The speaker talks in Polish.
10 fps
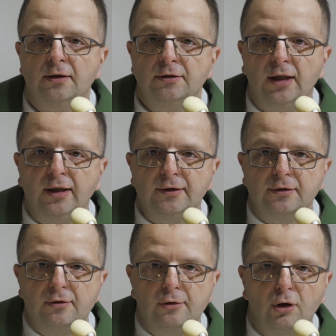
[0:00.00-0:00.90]
Nie
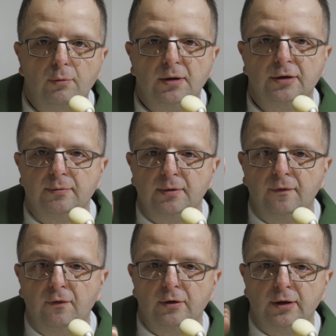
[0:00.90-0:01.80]
jest dobre, żeby
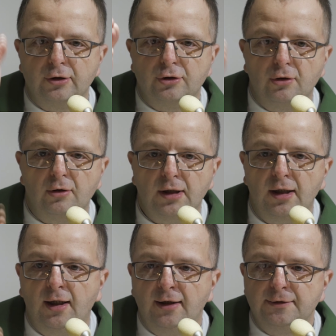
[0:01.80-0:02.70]
Twoja
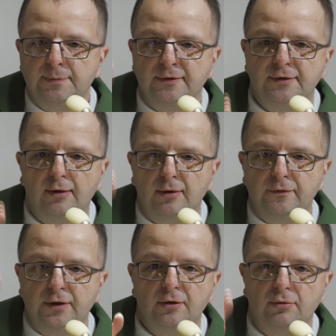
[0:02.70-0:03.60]
żona spędzała
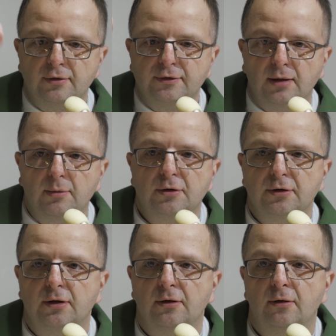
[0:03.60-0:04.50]
wieczór
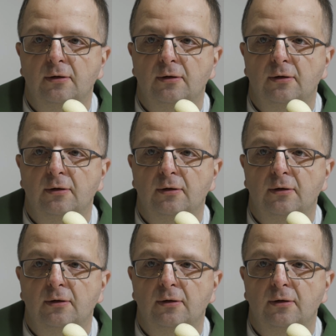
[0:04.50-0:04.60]
samotnie.